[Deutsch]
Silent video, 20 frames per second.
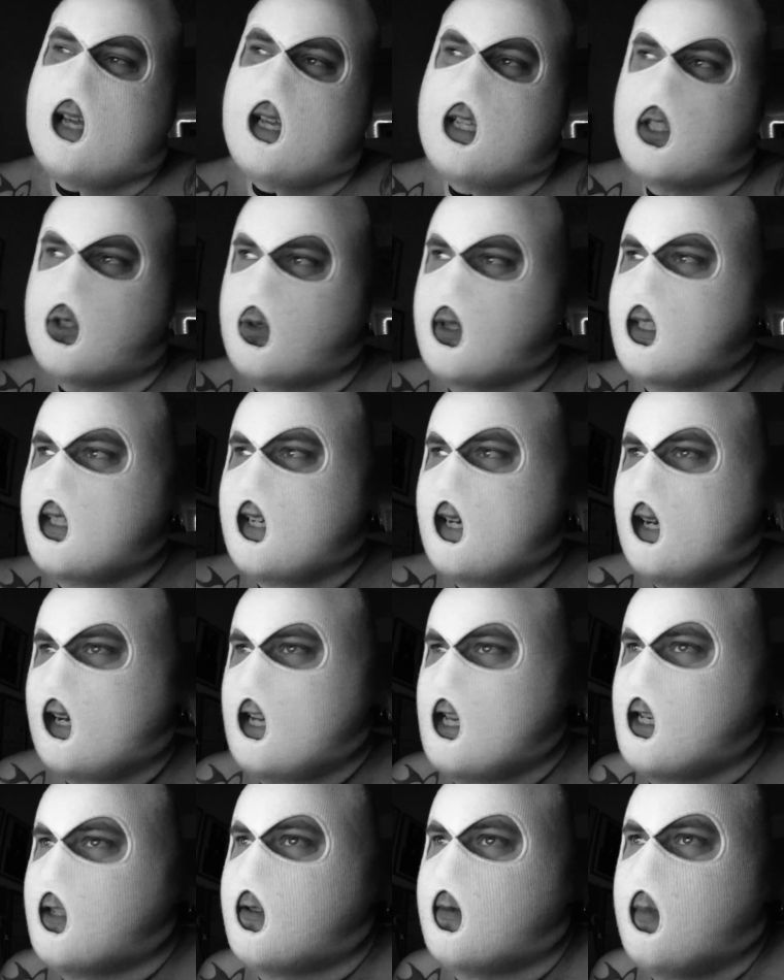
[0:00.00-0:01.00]
so ist er
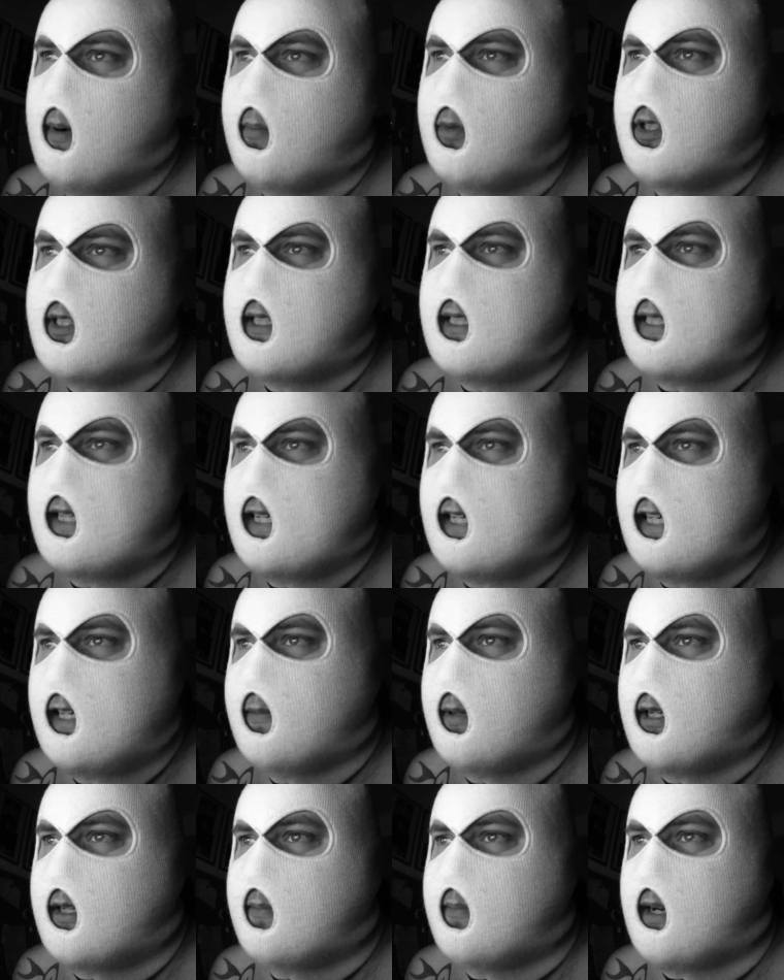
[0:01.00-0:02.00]
halt. Man muss ihn
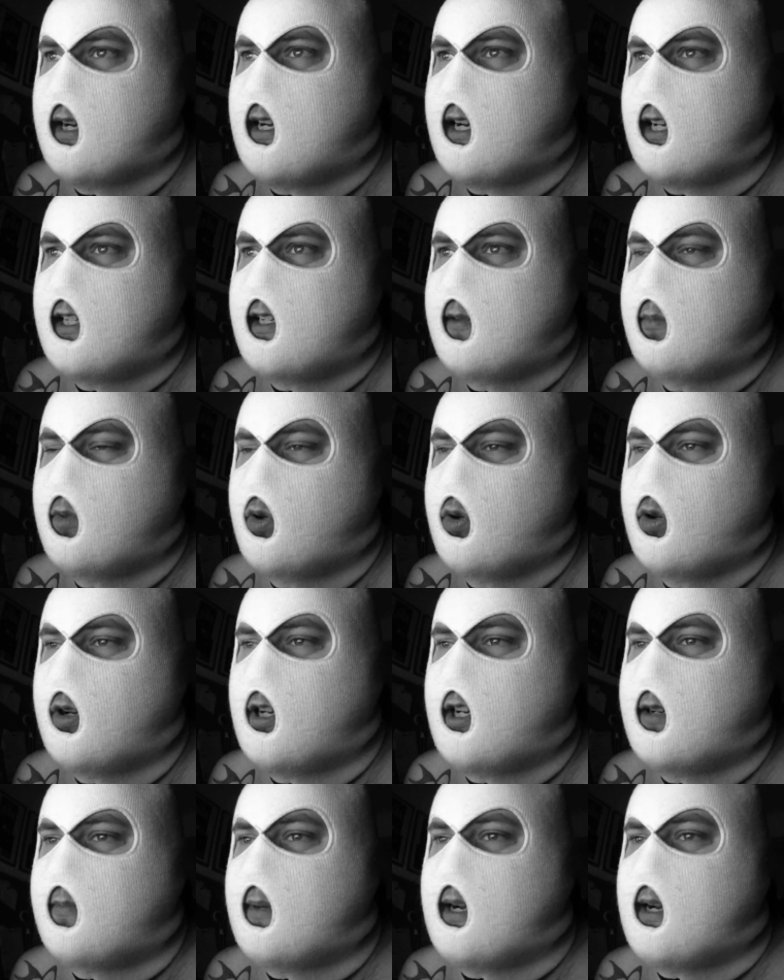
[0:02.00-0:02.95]
lieben, man kann ihn mögen,